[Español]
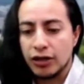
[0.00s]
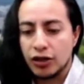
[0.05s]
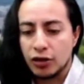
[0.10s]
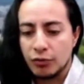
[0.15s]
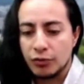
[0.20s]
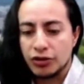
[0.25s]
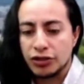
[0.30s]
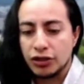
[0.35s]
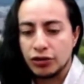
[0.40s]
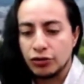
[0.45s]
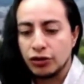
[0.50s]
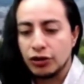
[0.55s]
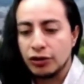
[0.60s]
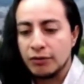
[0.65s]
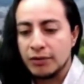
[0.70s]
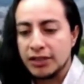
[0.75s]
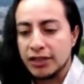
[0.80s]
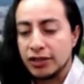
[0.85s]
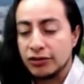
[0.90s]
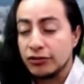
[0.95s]
y como Instituto
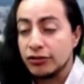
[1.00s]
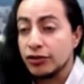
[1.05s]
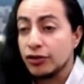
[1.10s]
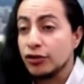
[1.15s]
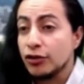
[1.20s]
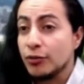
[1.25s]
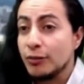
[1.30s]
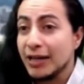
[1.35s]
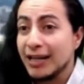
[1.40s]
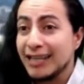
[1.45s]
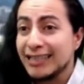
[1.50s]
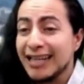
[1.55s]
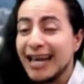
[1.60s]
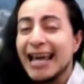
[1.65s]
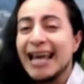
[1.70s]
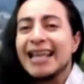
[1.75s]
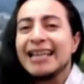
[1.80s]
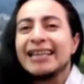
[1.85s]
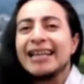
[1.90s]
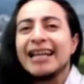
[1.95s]
de Investigaciones Económicas,
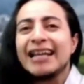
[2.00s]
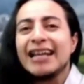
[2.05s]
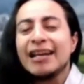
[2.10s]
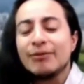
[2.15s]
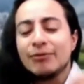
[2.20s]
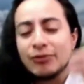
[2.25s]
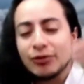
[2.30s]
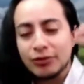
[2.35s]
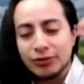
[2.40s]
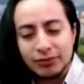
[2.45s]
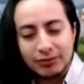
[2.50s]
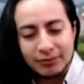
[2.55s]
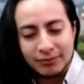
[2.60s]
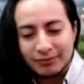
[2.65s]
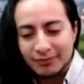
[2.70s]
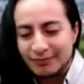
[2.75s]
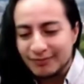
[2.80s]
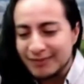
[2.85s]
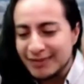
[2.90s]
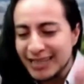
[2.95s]
tenemos
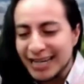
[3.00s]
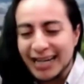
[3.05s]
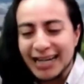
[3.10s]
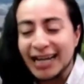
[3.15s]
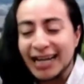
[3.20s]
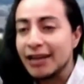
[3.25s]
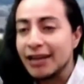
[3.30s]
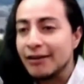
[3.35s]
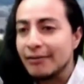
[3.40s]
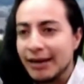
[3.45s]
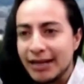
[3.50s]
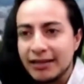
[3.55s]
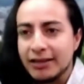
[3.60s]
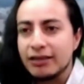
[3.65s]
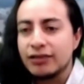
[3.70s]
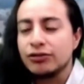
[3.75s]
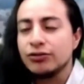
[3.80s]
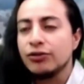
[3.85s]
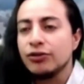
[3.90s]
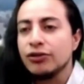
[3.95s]
cerca de 20
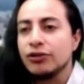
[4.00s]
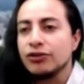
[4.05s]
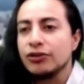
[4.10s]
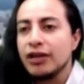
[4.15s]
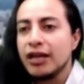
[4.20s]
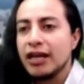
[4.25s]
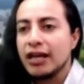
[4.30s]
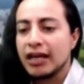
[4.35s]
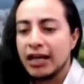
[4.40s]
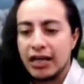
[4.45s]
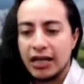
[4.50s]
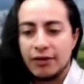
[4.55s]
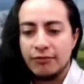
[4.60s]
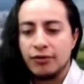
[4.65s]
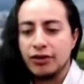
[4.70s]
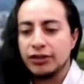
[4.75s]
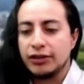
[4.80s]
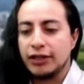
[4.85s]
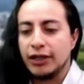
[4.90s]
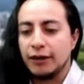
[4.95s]
estudios que
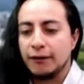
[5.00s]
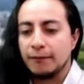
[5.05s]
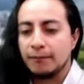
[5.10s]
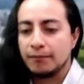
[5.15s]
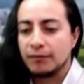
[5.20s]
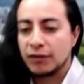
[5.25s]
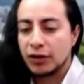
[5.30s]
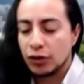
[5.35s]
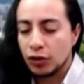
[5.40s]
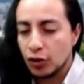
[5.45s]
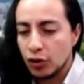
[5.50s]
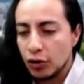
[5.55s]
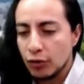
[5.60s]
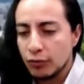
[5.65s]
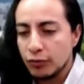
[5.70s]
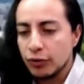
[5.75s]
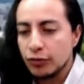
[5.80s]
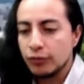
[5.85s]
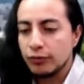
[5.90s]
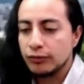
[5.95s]
demuestran
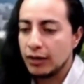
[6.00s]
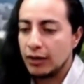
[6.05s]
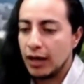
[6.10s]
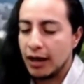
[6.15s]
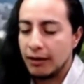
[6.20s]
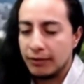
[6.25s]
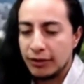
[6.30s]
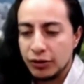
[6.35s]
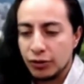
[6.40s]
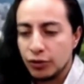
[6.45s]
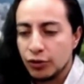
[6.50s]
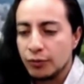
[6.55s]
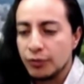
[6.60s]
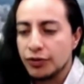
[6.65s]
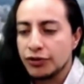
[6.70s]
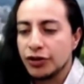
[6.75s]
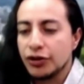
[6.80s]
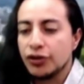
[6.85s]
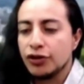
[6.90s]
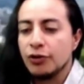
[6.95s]
cómo ha habido
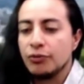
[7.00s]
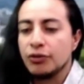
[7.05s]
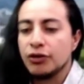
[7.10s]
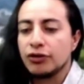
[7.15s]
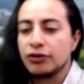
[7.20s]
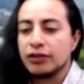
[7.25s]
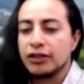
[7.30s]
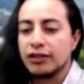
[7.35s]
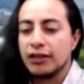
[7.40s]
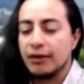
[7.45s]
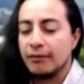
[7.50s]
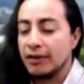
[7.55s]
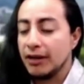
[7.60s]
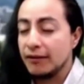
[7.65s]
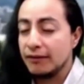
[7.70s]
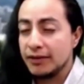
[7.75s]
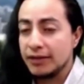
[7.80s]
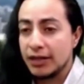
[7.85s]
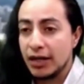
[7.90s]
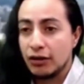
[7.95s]
grupos económicos que se han
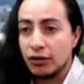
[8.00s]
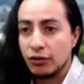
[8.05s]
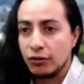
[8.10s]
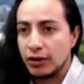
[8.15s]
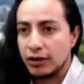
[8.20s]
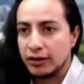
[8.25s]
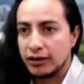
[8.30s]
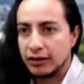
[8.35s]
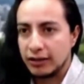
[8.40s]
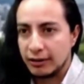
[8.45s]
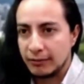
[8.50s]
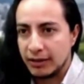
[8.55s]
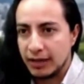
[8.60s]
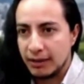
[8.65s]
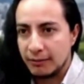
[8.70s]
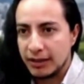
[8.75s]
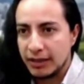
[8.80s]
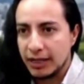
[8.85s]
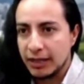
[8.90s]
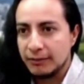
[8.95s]
beneficiado durante el tema de
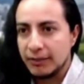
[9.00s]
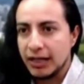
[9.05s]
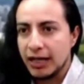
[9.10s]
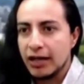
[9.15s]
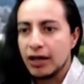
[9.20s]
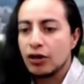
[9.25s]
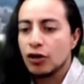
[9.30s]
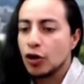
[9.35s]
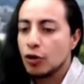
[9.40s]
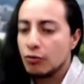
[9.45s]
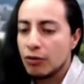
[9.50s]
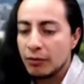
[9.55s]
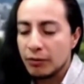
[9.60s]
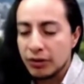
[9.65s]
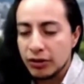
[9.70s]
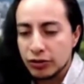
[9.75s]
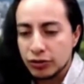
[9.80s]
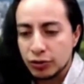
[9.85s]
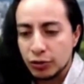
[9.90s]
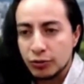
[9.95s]
la pandemia, cómo ha
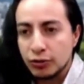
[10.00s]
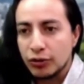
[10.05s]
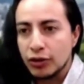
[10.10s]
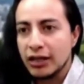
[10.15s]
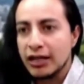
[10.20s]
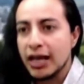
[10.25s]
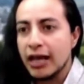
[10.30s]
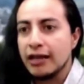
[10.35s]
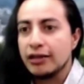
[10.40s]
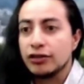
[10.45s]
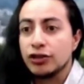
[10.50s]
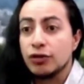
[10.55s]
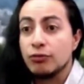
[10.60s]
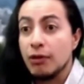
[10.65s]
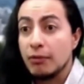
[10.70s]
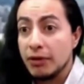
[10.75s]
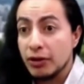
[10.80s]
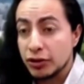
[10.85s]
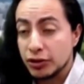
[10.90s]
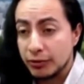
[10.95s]
habido sobreutilidades, cómo ha
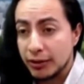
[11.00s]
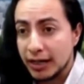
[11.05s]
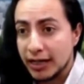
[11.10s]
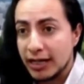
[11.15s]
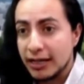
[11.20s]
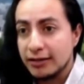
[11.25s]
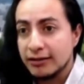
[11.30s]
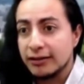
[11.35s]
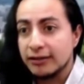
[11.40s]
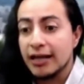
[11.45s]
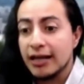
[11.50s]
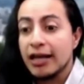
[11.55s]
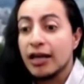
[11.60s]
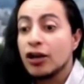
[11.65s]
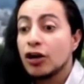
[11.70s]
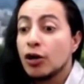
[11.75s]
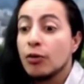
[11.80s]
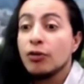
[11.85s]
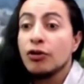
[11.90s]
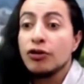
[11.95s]
habido sobreganancias,
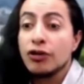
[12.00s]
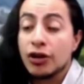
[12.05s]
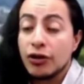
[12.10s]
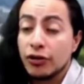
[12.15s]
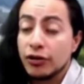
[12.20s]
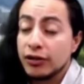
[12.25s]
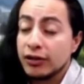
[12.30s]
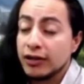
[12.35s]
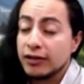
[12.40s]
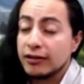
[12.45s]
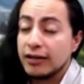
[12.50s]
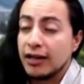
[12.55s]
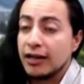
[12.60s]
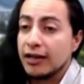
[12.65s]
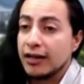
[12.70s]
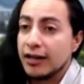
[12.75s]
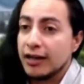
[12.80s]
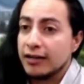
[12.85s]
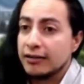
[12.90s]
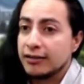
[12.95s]
cómo los recortes a la
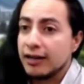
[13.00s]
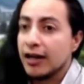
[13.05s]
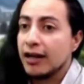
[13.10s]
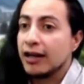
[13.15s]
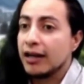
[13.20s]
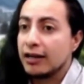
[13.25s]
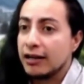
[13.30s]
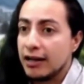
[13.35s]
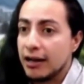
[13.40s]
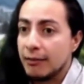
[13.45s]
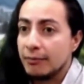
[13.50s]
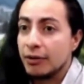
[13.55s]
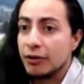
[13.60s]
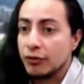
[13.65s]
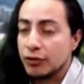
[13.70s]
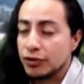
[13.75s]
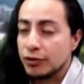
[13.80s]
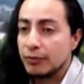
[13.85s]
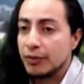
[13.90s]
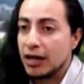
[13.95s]
riqueza genera
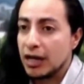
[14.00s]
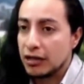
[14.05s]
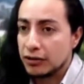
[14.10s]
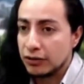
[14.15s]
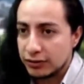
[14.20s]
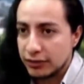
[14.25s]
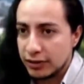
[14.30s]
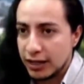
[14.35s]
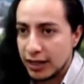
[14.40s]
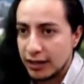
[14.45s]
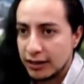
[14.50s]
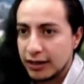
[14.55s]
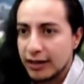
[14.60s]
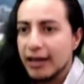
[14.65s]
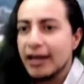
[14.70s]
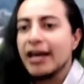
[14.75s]
perjuicio para la sociedad.